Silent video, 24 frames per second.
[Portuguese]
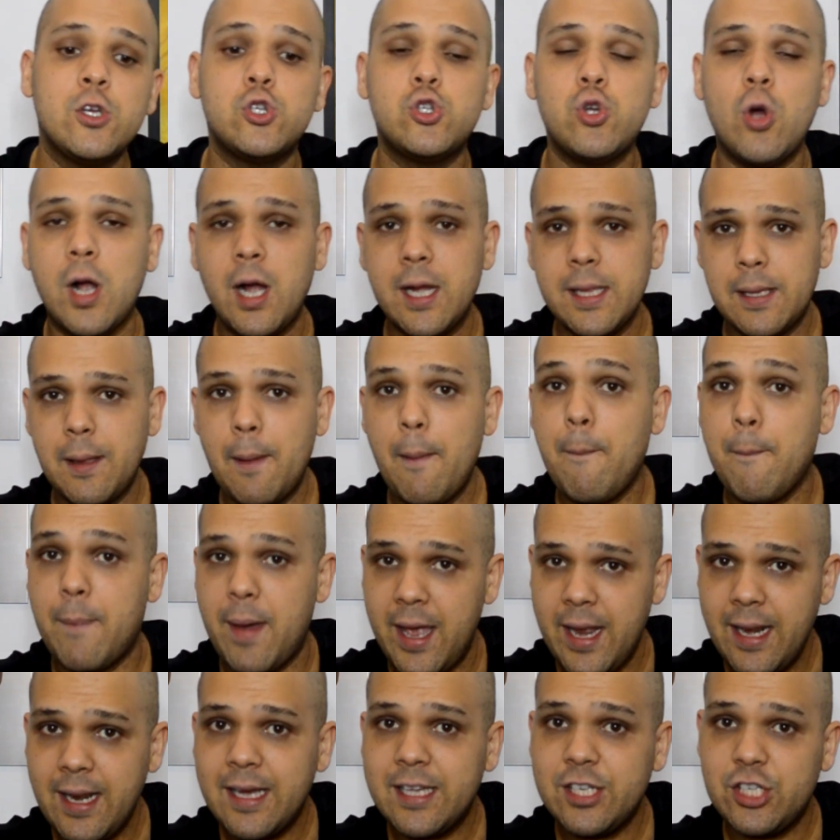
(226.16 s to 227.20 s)
joga
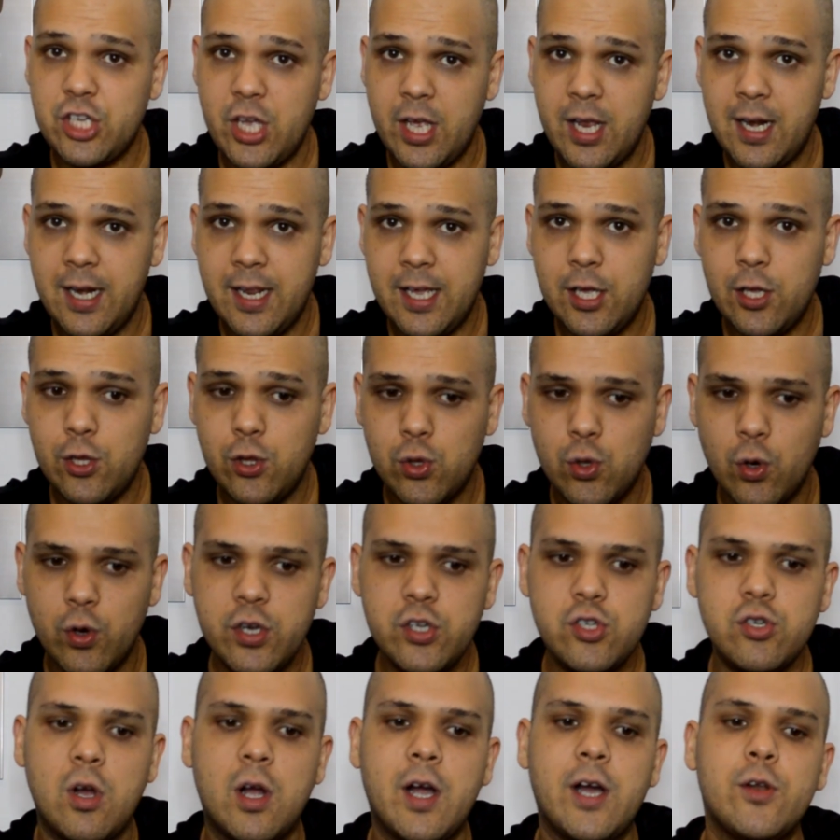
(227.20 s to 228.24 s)
também na J-League
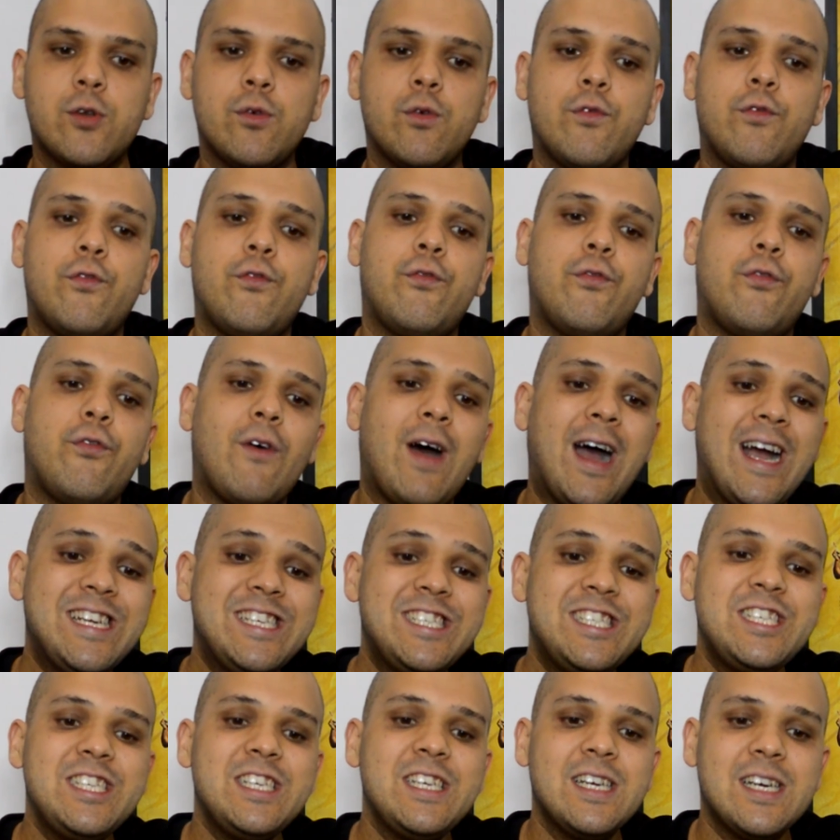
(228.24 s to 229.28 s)
2, joga no
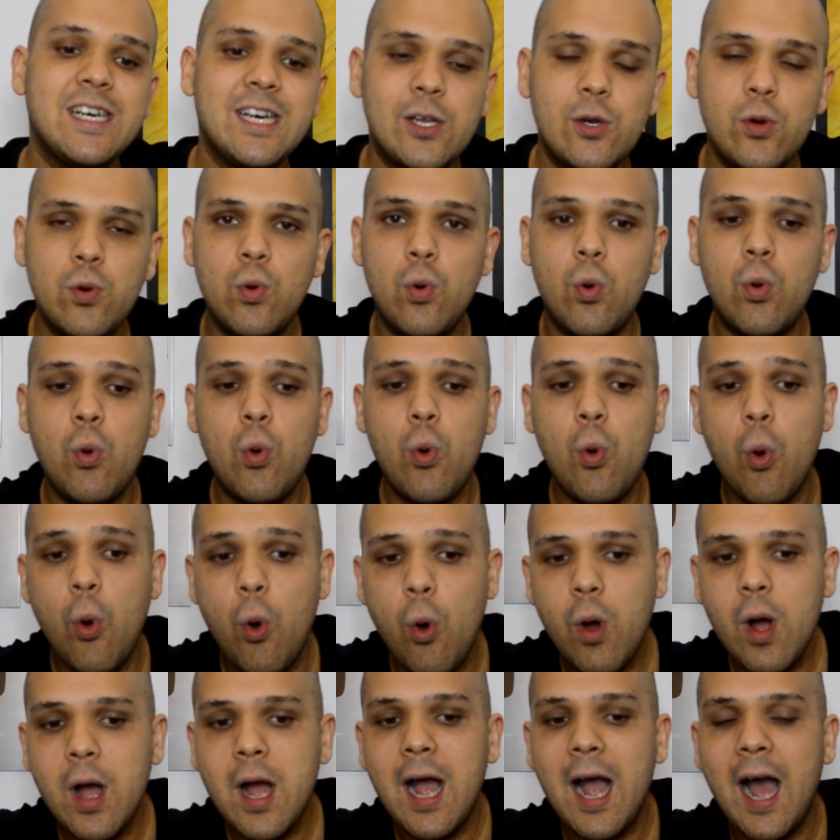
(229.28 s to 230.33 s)
Fagiano
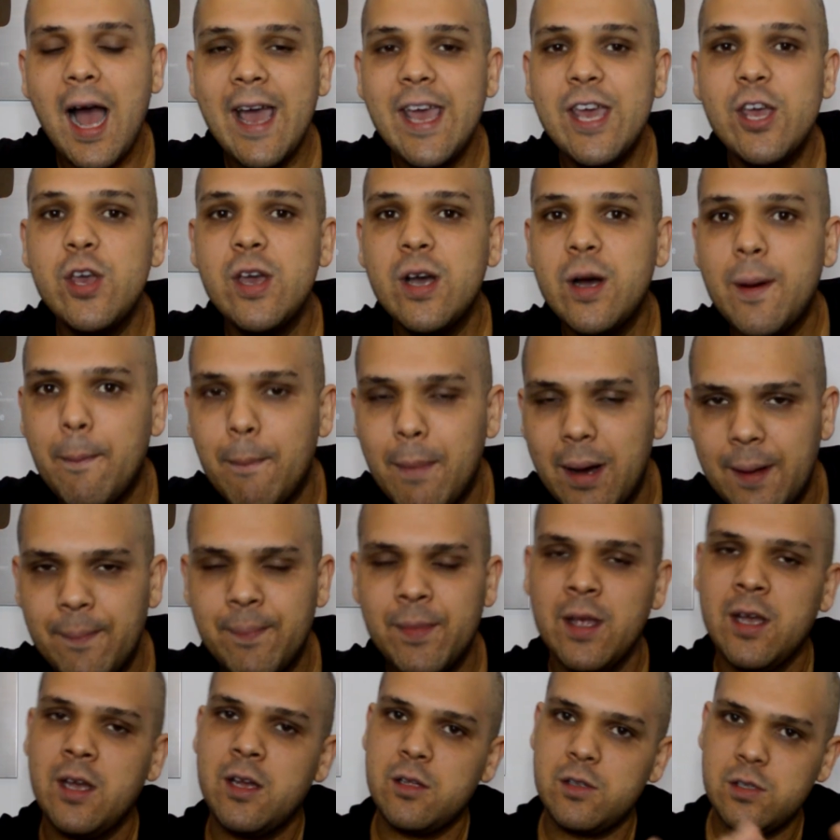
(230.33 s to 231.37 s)
Okayama.
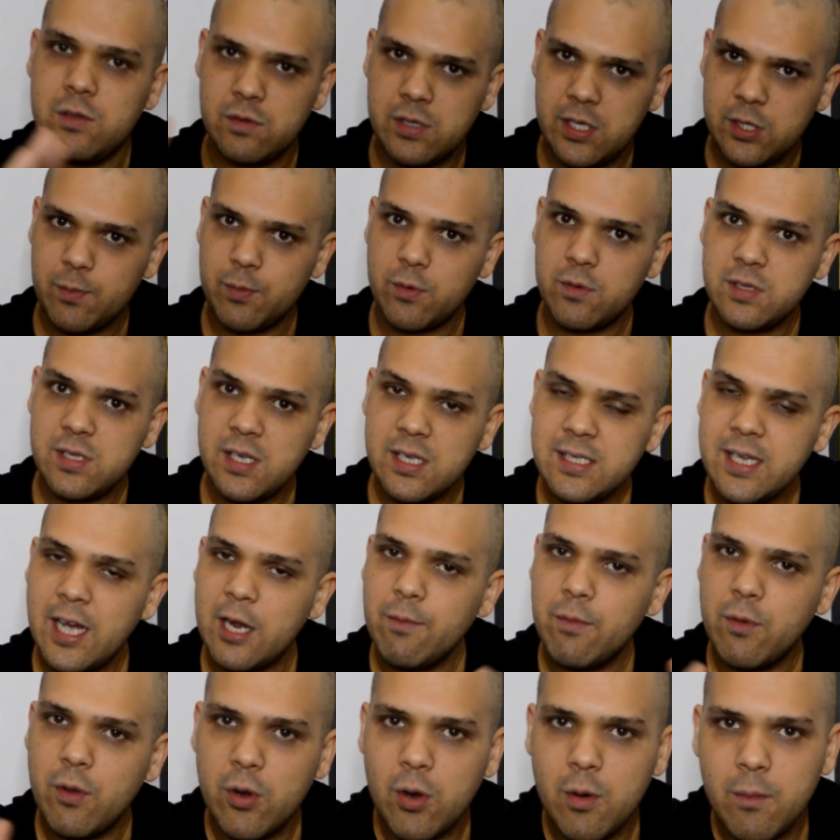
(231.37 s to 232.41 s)
Não sei se pronunciei
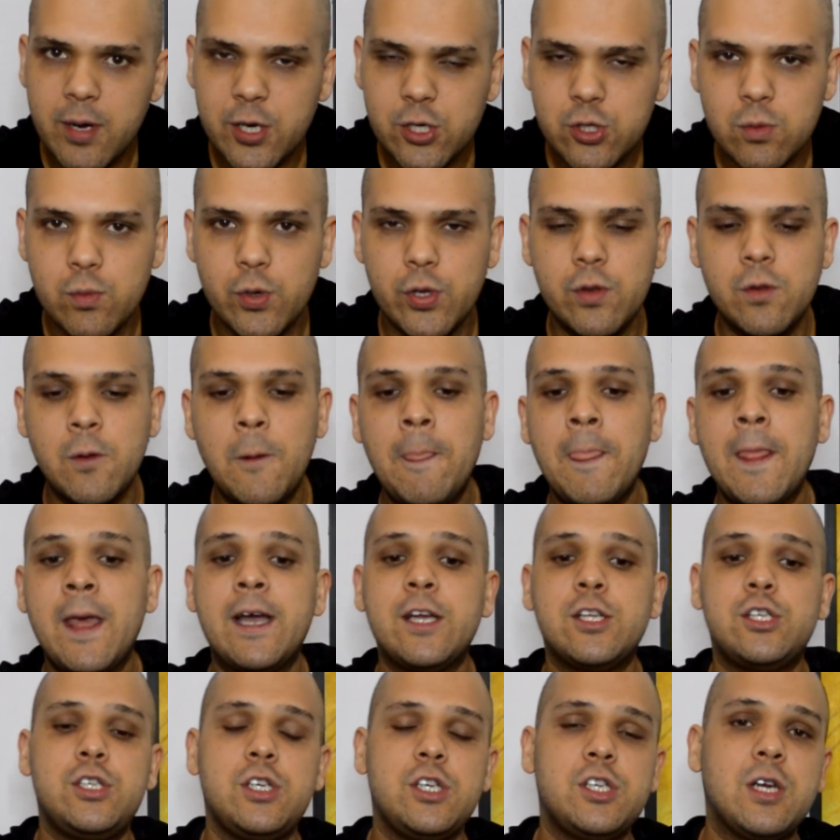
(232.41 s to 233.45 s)
certo, porque eu não manjo muito
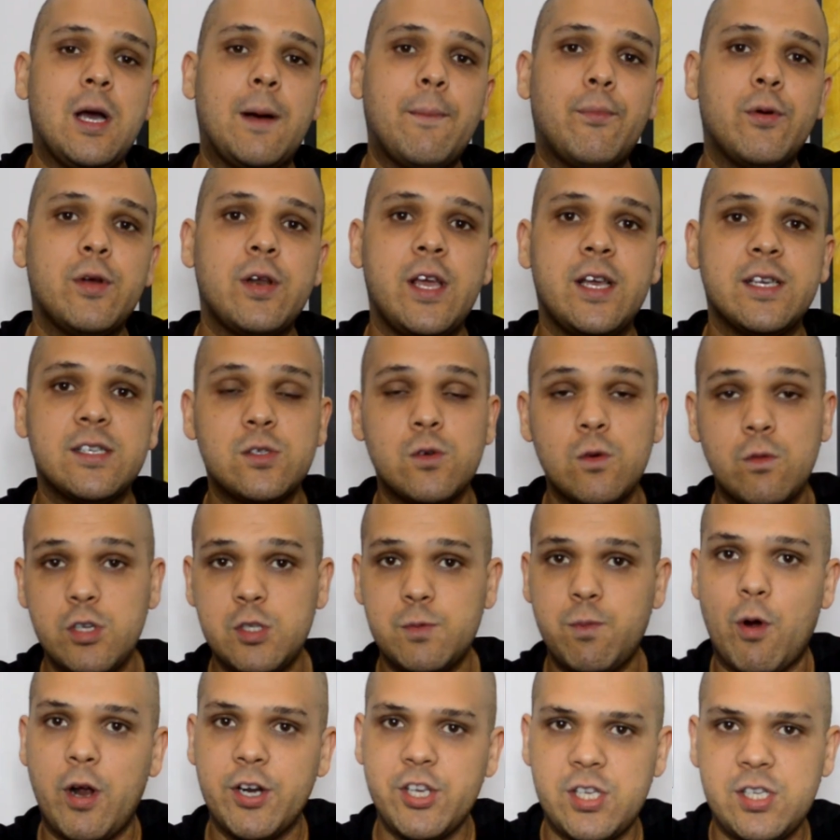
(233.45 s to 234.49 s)
de japonês. O
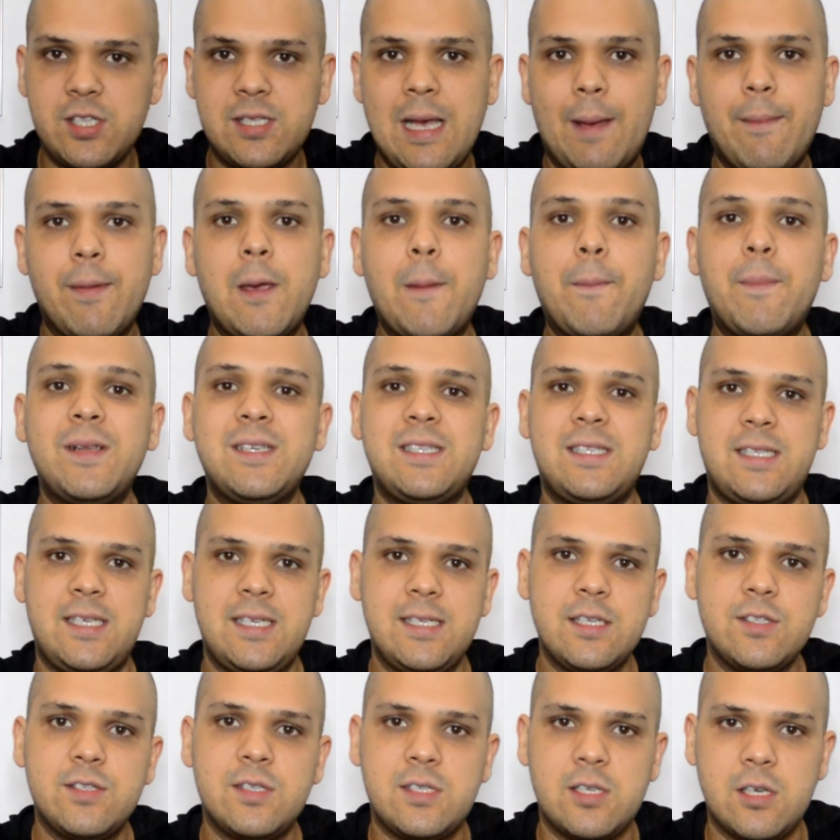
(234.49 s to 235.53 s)
esporte a gente sabe que
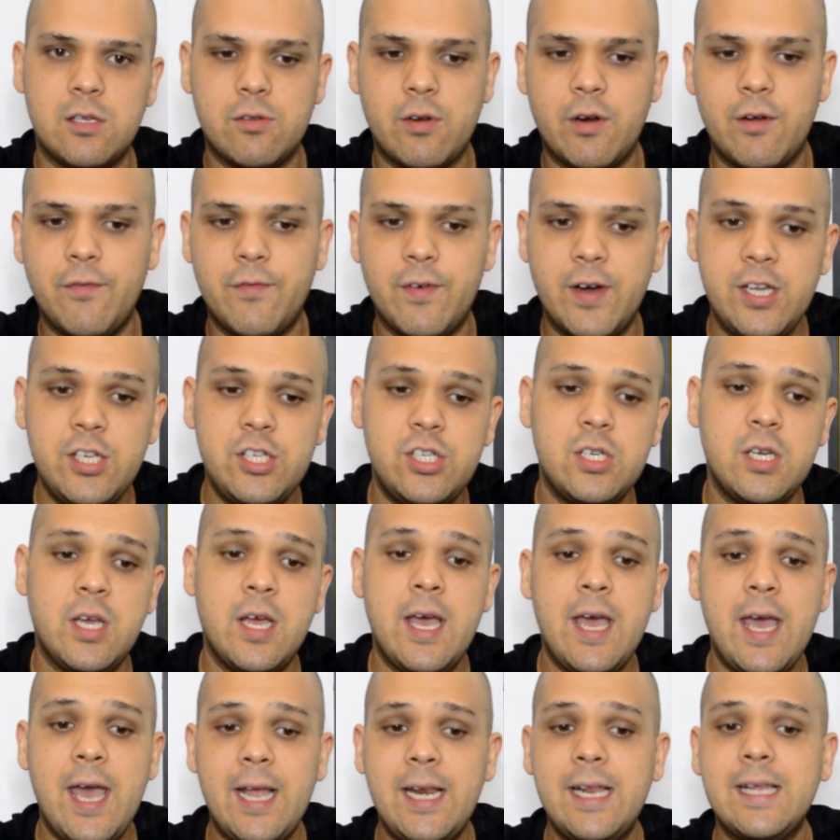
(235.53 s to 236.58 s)
precisa de
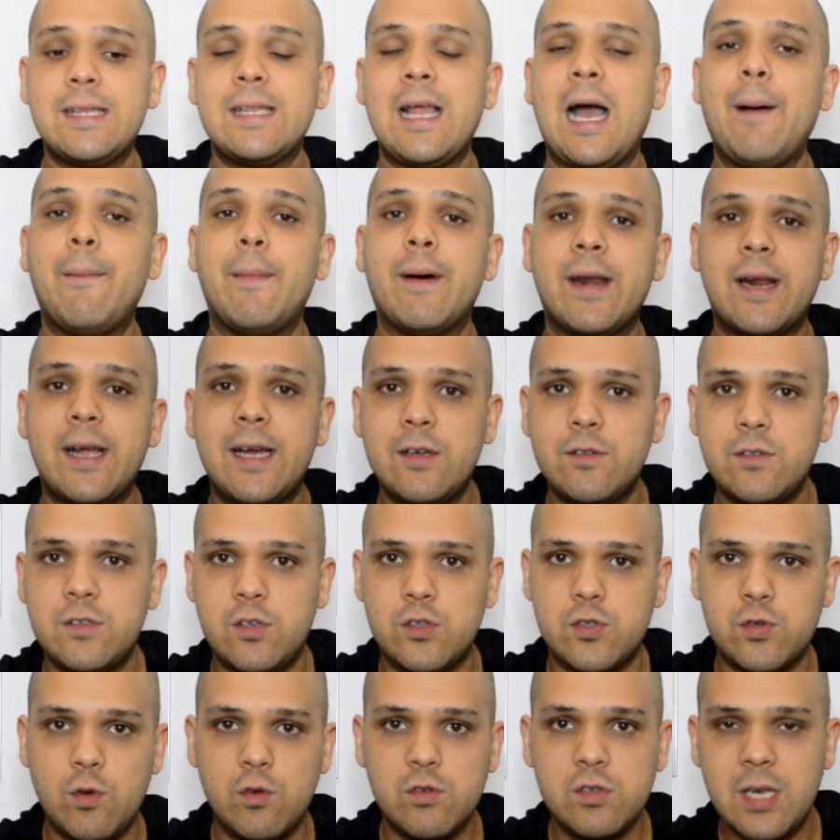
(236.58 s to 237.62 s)
centroavante, ele está marcando
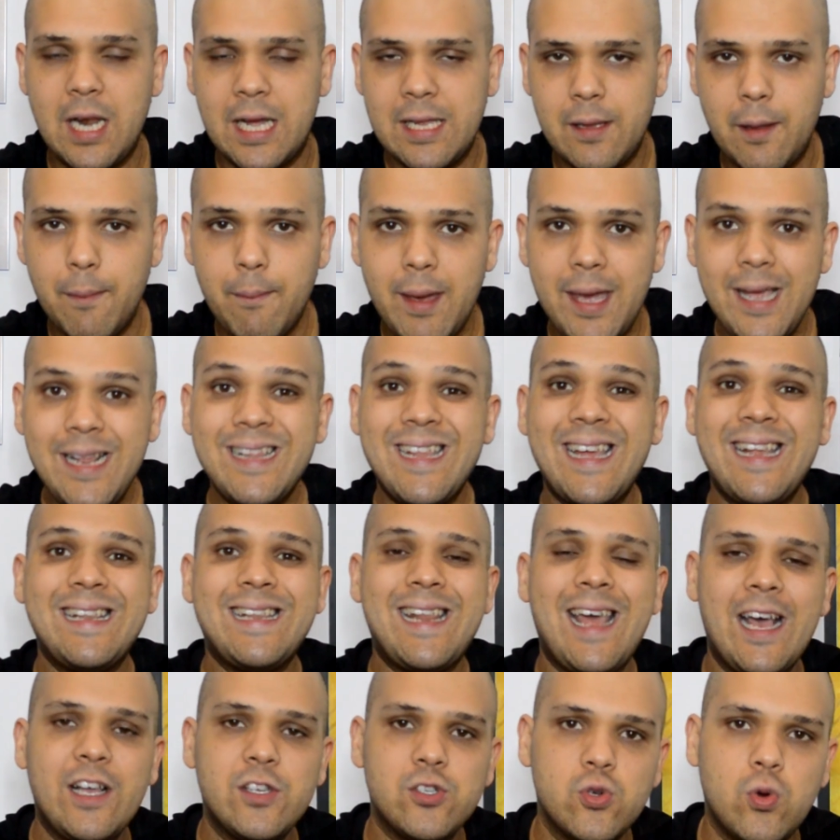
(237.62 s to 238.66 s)
seus gols lá também, tem
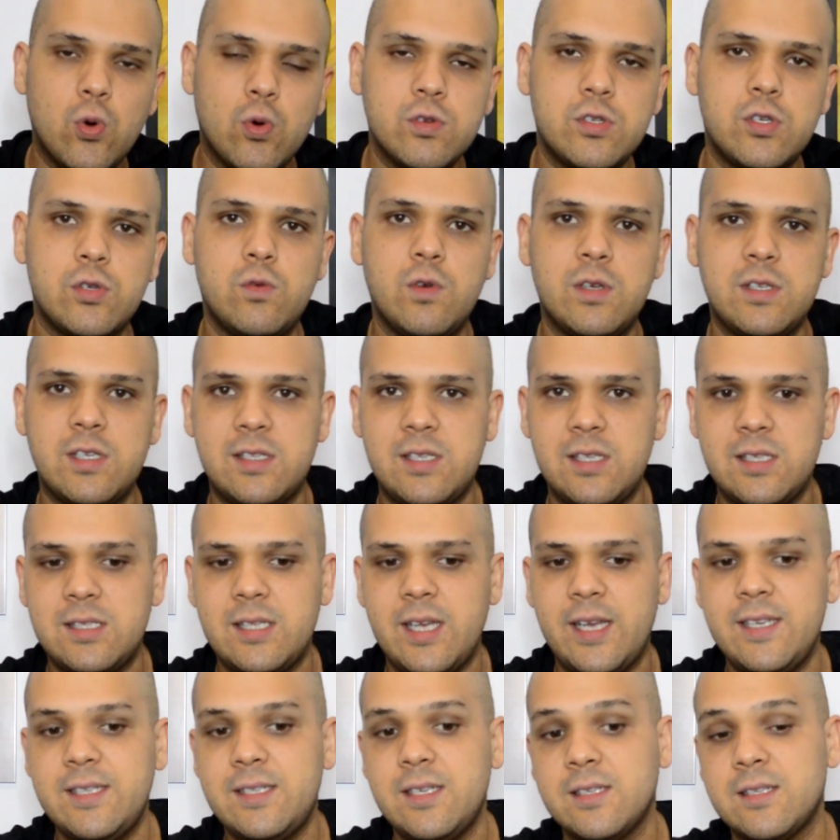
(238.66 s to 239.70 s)
10 gols e duas
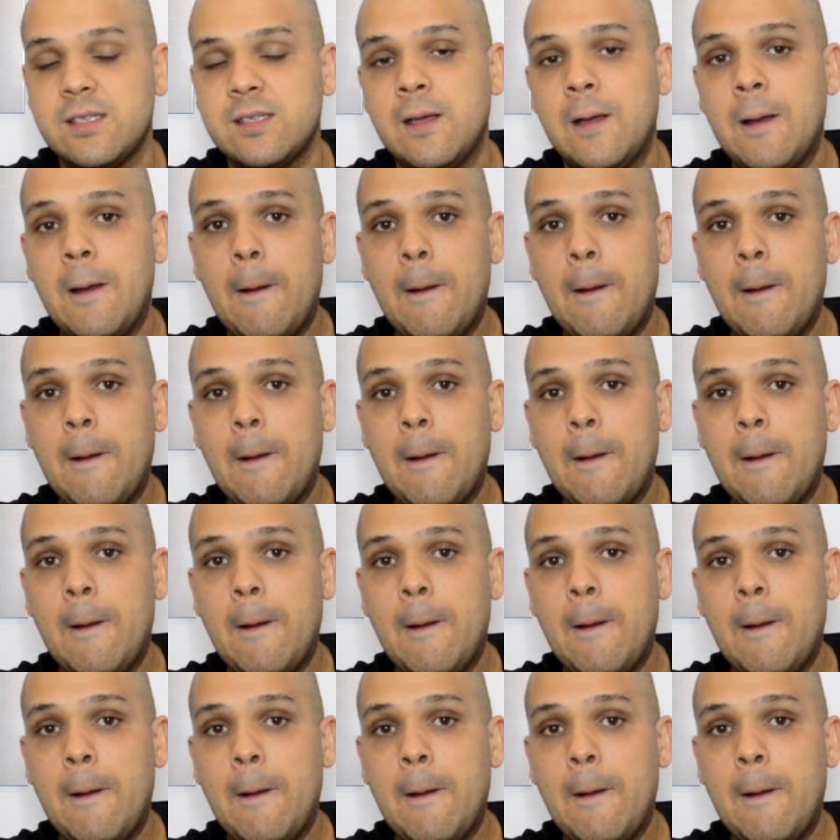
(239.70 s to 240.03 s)
assistências